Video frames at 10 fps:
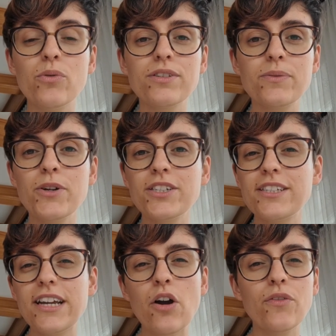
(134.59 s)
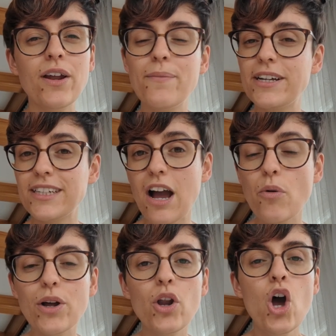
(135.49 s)
und sie möchte sich auch wieder mehr
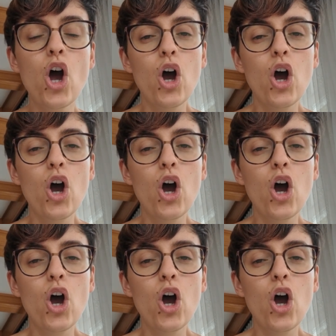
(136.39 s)
trauen